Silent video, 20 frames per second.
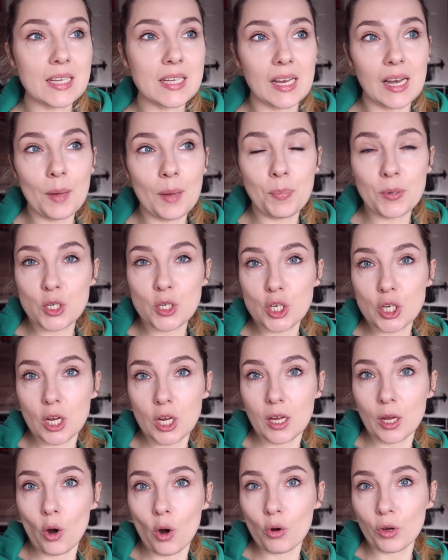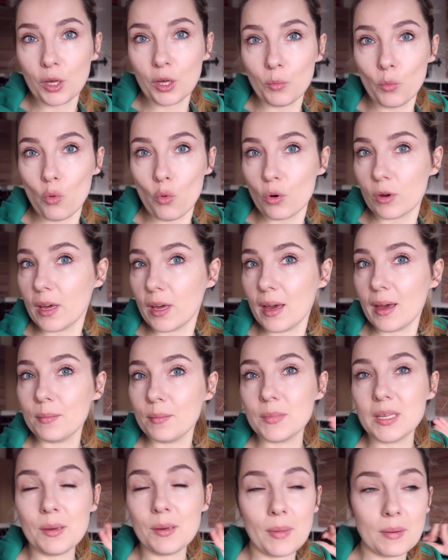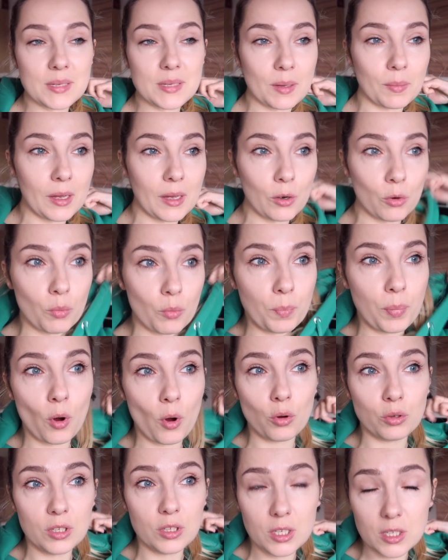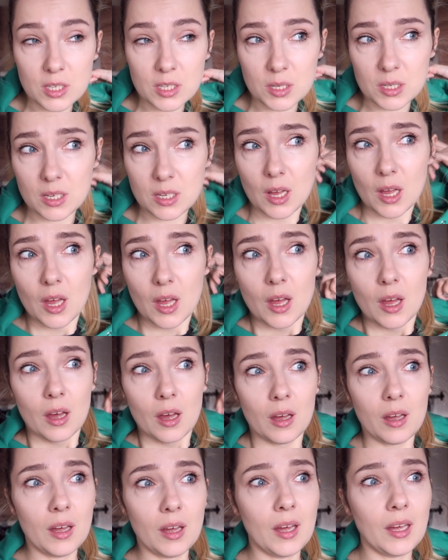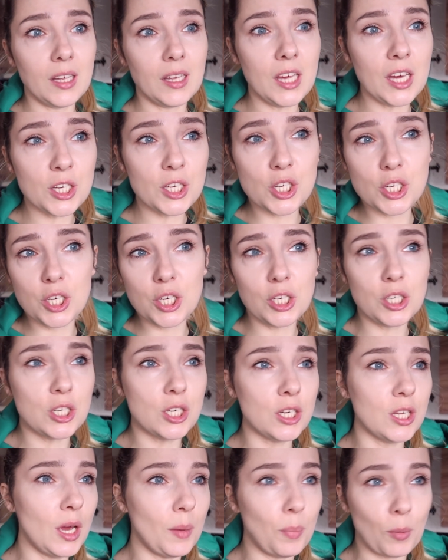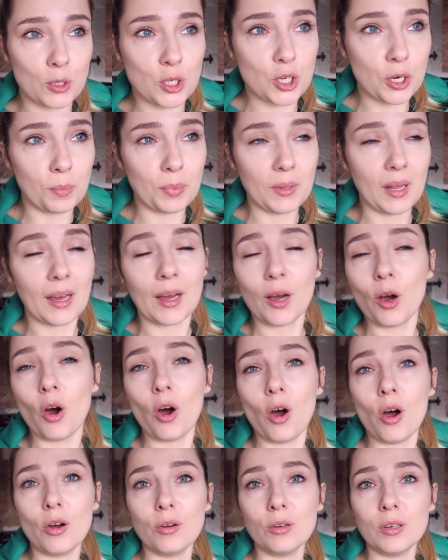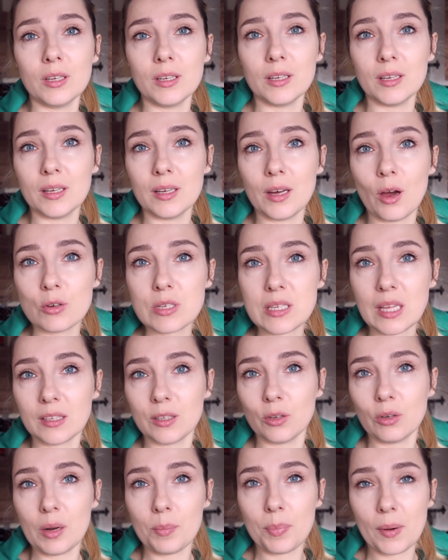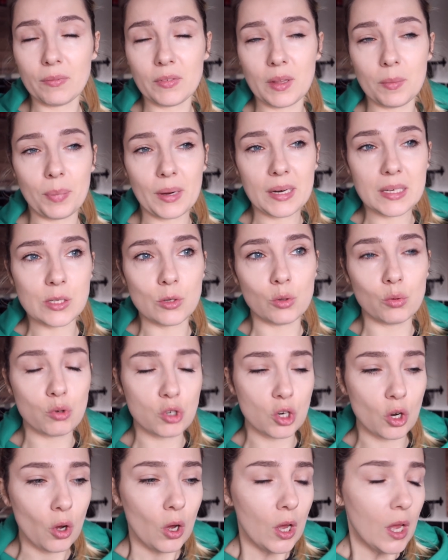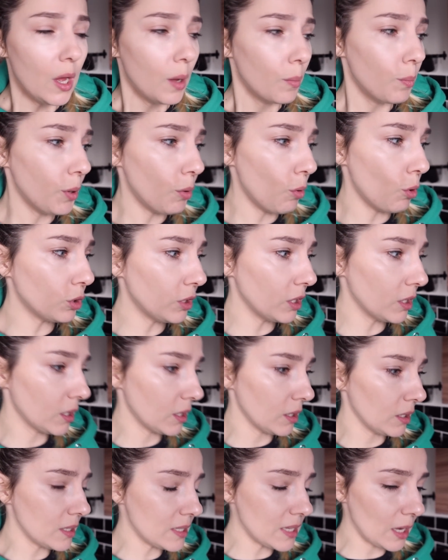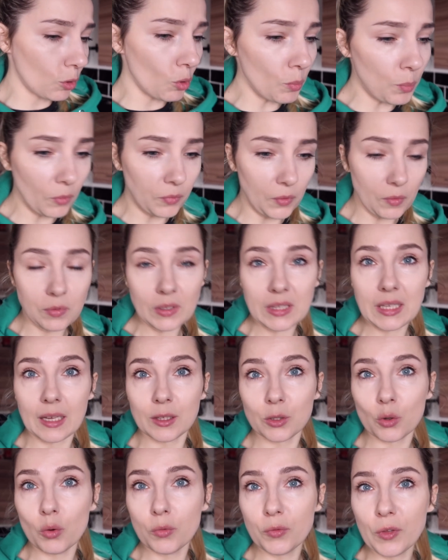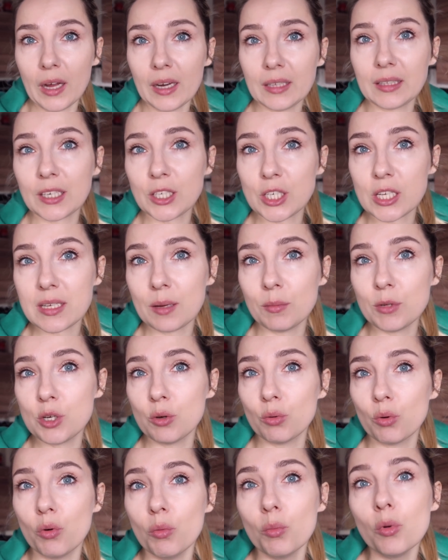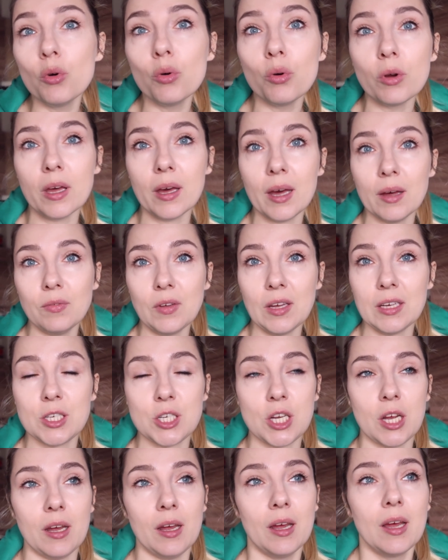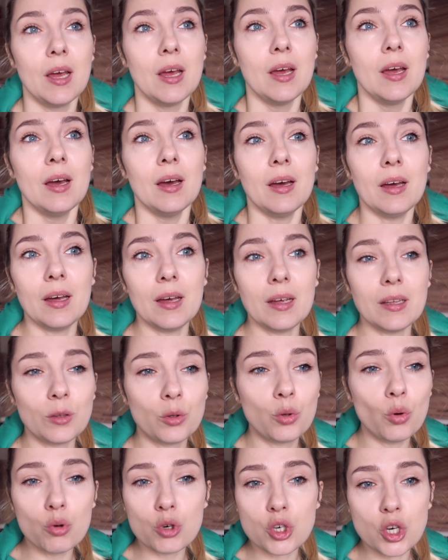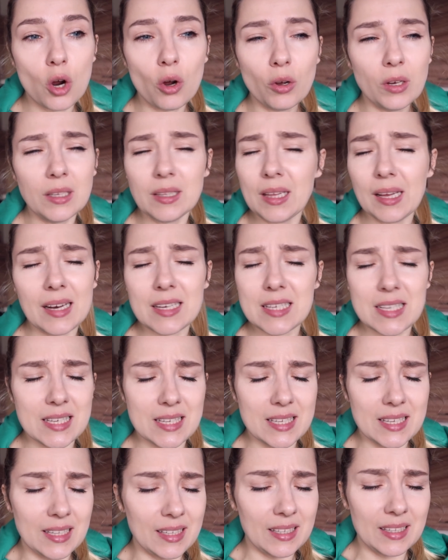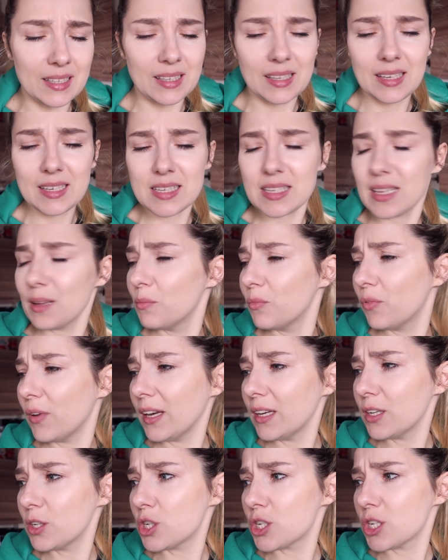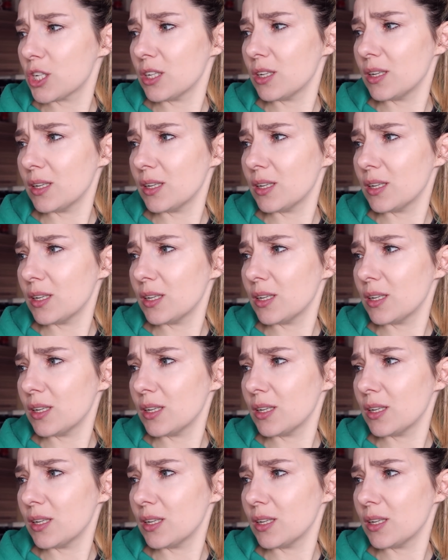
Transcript: sklepy szerokim łukiem, nie mam zamiaru po nic e, jeździć niepotrzebnego. E, ostatnio naprawdę bardzo dużo było tych zakupów i wydatków, no ale tak czasami się kumuluje, wiecie, dużo i teraz jestem wręcz...